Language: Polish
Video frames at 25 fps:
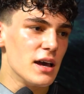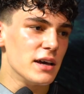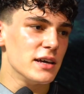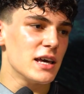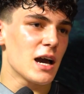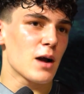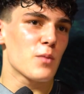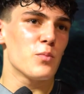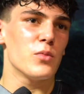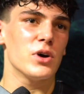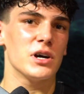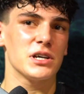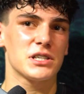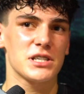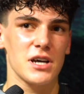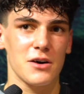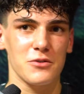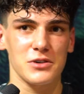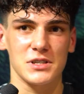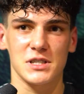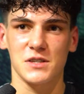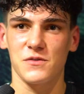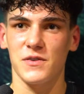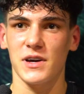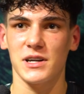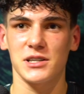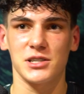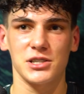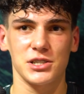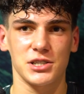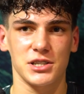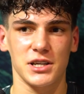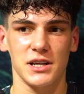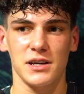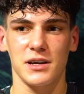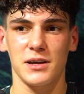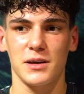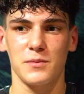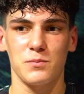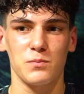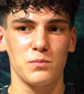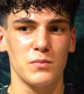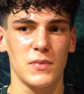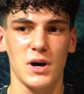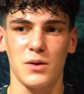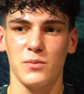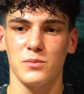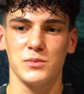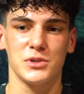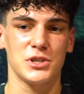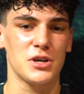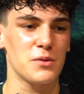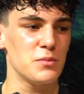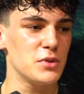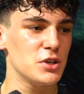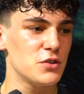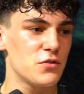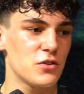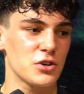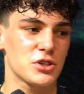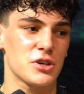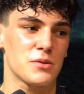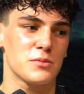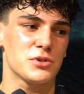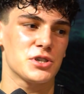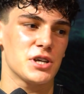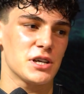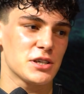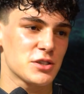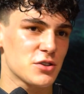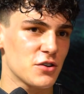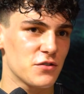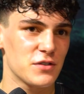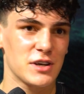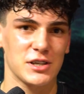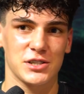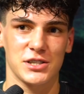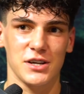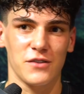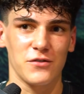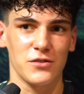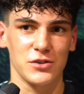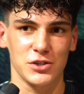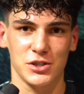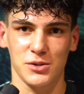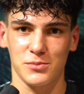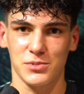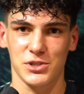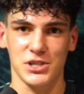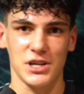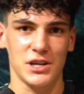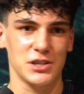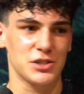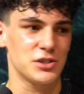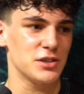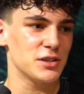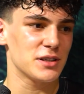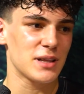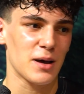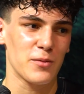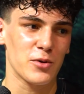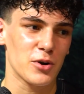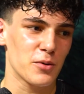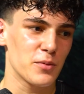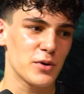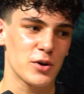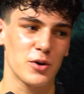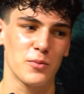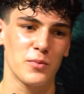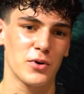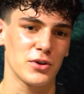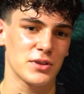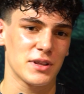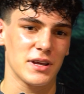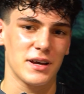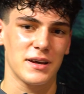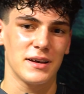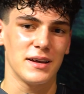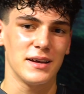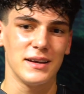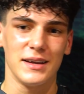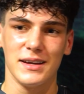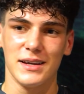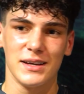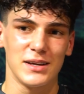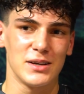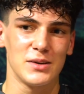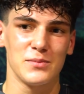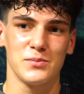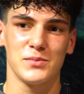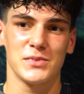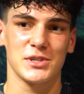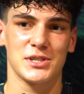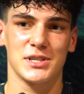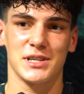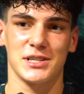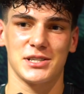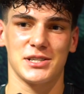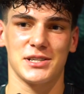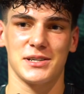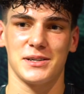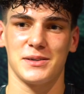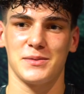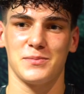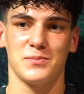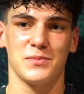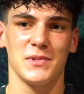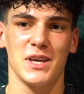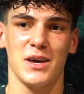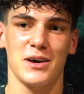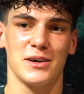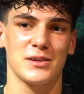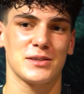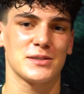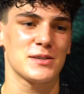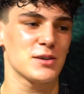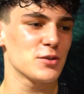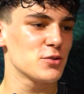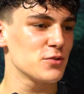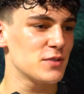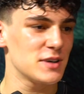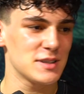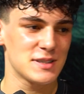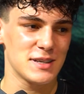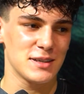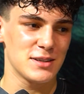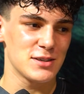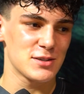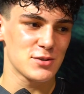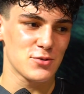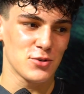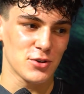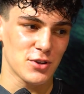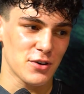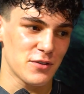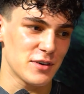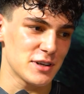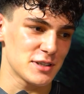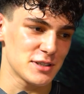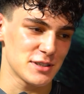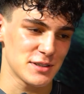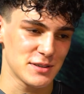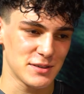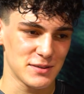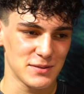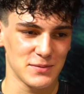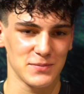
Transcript: Jak moje ciało stwierdzi, że mam się bić w 8.6, to wjeżdżam w 8.6 i tam robię robotę myślę, że nie ma co tu więcej dyskutować.